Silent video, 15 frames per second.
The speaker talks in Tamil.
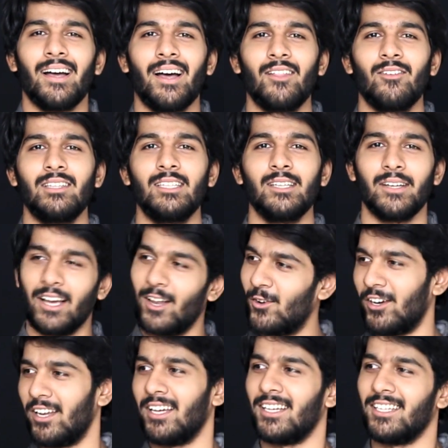அது வந்து
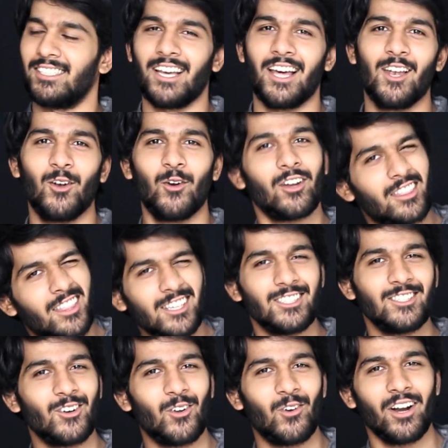எங்களோட சேனலோட
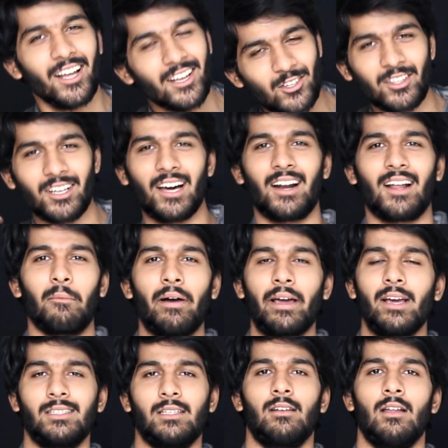தெரிஞ்சவங்களோட சொந்தக்காரங்க
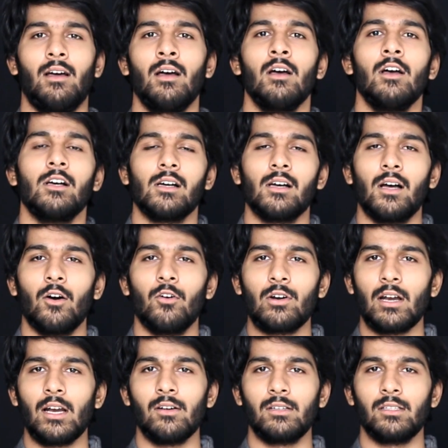மகேஷ் அண்ணா
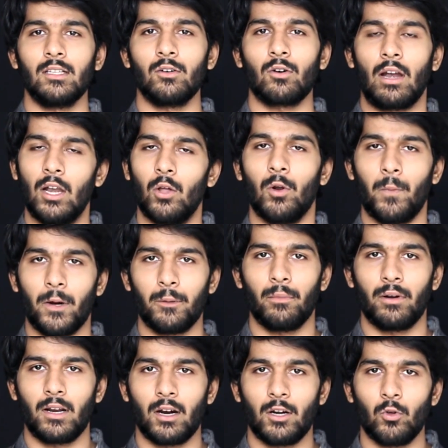அவரால் வந்து ஒரு நல்ல ஒரு
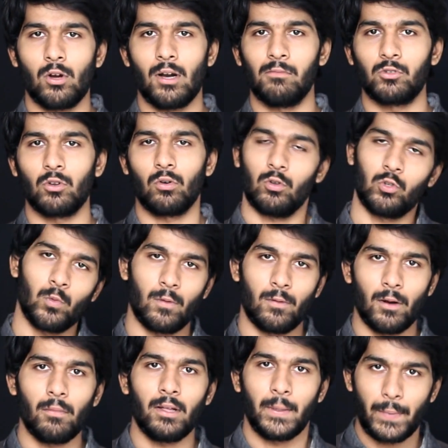படம் பண்ணுறாங்க டோராம்னு சொல்லிட்டு சூப்பர்
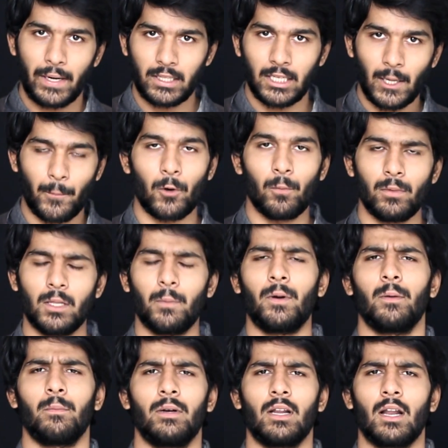படம் அந்த படத்துக்கு அப்புறம் இந்த
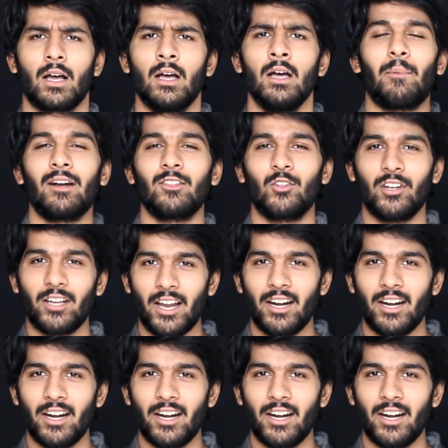படம் பண்ணுறாங்க படத்தோட